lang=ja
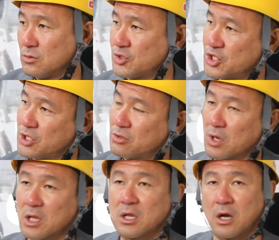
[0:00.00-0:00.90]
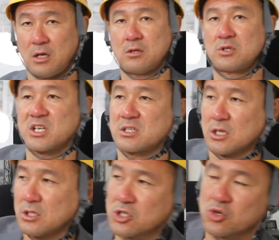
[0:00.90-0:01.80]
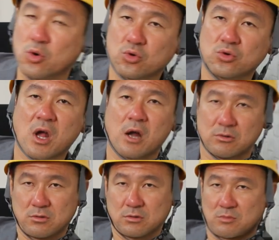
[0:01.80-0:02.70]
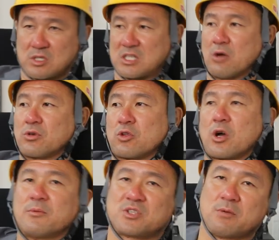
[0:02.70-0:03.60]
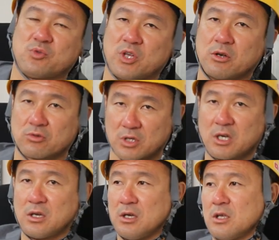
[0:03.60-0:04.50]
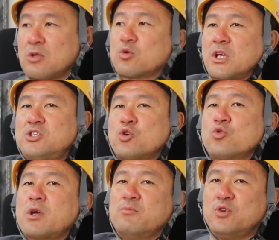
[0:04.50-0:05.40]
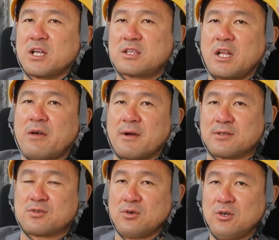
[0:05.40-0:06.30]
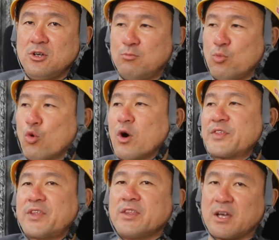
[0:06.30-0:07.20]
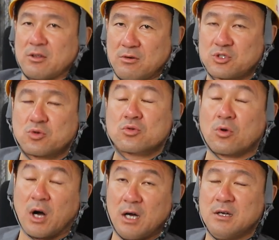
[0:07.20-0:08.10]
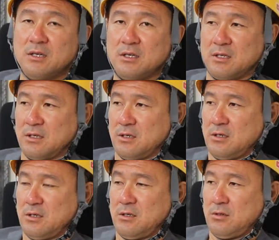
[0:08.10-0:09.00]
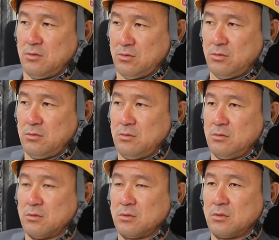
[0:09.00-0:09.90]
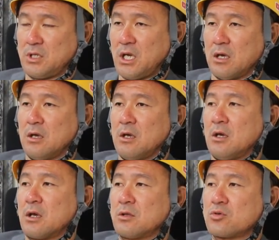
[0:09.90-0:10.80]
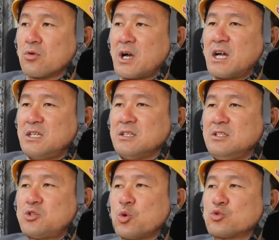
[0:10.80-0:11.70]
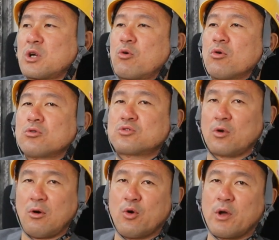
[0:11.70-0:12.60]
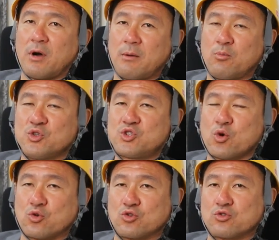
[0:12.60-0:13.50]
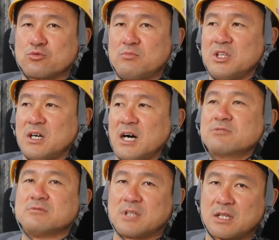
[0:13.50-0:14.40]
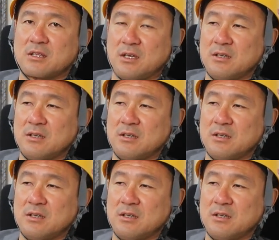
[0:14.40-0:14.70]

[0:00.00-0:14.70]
うちいくらだったかな確か1億ぐらいある、まあ、下請けとかも全部入れるとねってことは1億円もらってないわけですよもう終わってんだけど仕事がうんでその代わり1億じゃあこの人は俺はもう1億まだあるんだっ